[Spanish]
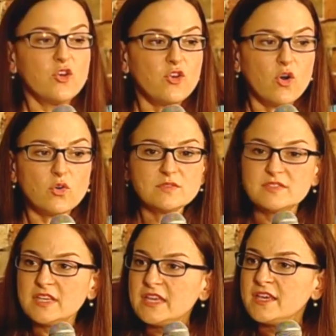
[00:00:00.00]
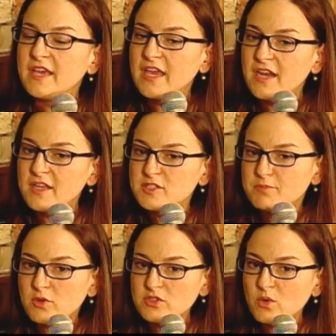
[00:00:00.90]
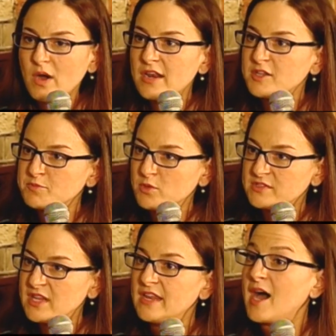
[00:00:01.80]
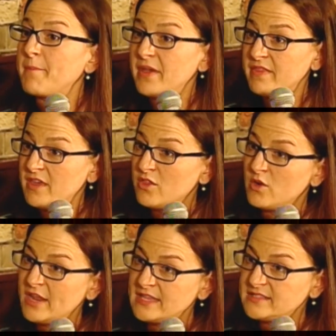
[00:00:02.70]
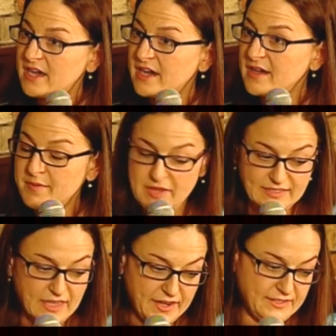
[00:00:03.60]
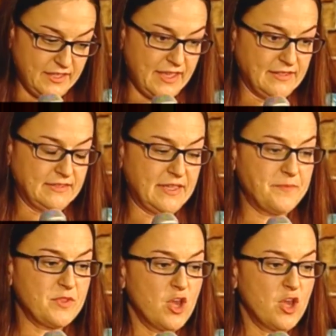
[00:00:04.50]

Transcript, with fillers: No, si el esposo o la esposa le ha pedido esa, esa residente.